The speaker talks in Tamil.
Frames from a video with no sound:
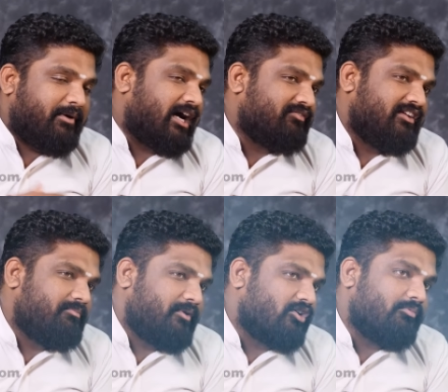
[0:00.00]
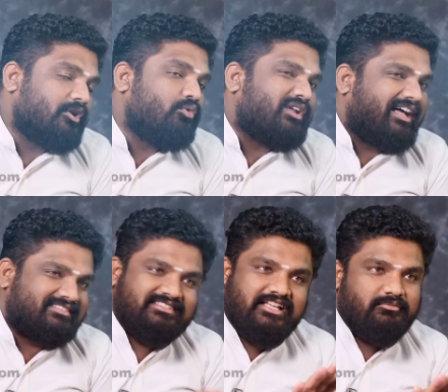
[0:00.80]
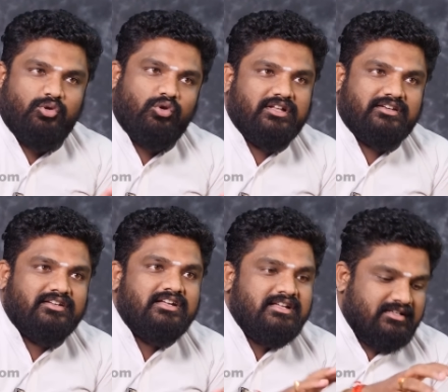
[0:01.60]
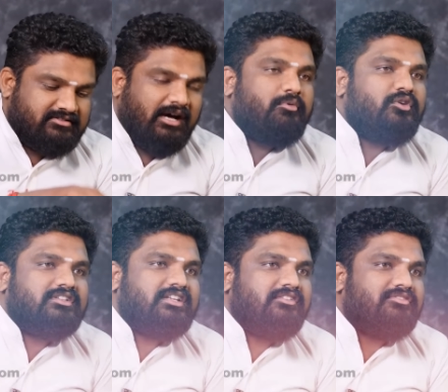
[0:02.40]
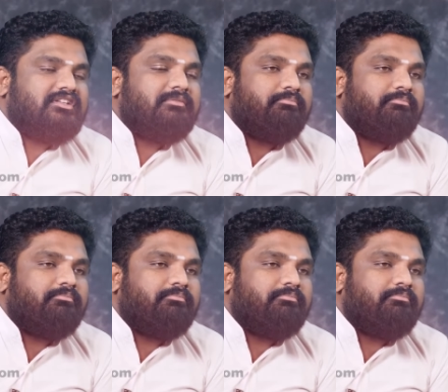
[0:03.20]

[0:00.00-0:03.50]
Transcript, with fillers: பார்வையில் பார்க்க போனால் ஒரு அரசியல் புரோக்கர் சமூகத்தில் வந்து